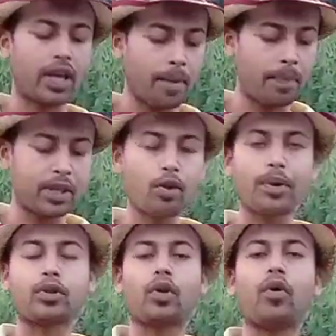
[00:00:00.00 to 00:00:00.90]
সেই পিত্ত
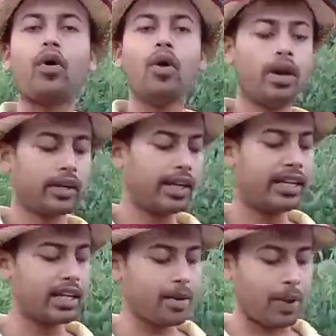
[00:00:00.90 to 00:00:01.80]
পাথর ও
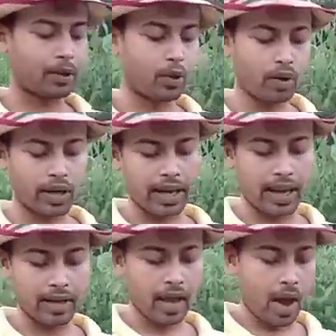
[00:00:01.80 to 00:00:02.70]
কিডনিতে পাথর রোগে এই